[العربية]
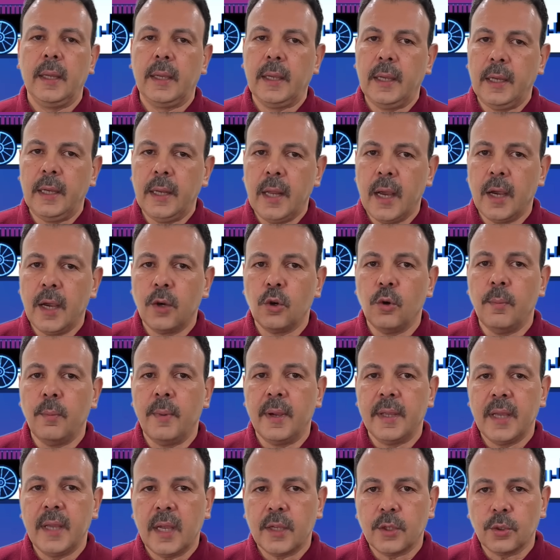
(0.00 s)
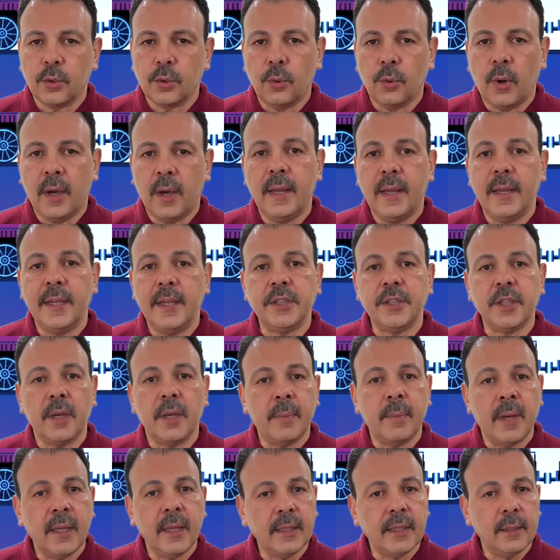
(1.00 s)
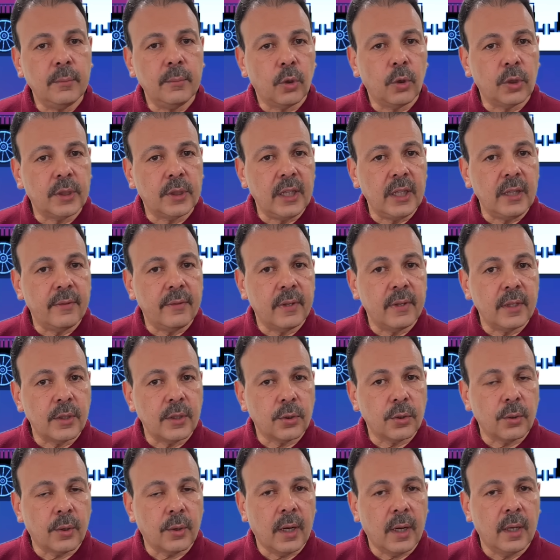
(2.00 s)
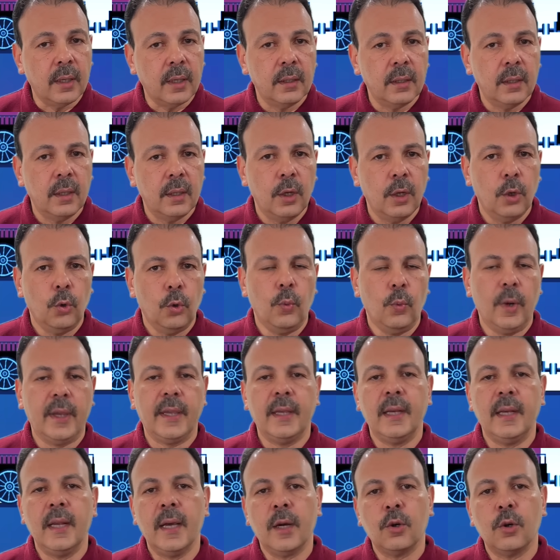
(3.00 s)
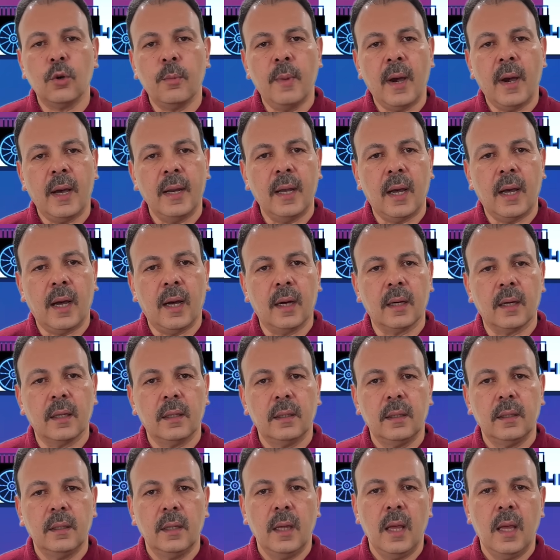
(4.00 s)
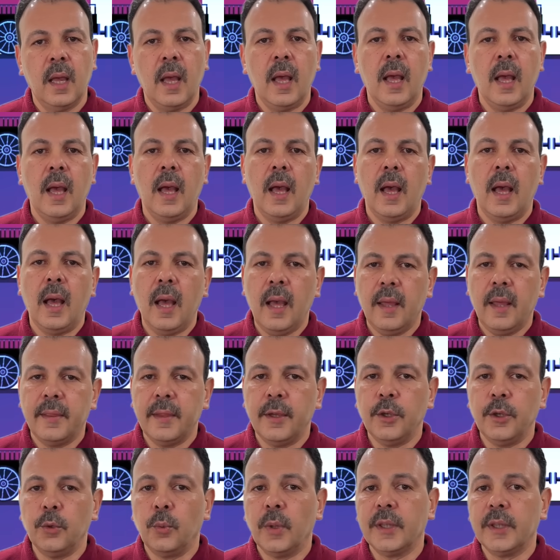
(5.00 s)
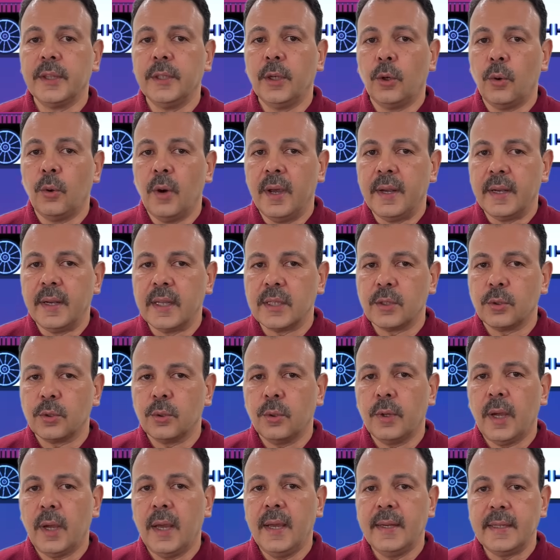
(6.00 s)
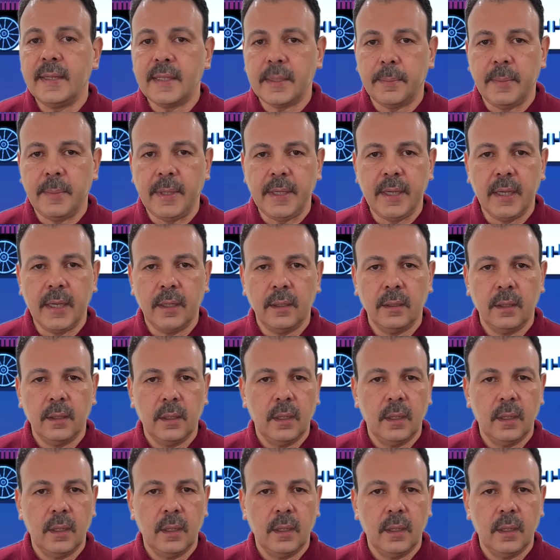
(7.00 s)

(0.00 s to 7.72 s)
كلاكما يحصل على إجابات مختلفة للسرعة وكلاكما على حق هذا يوضح أن السرعة نسبية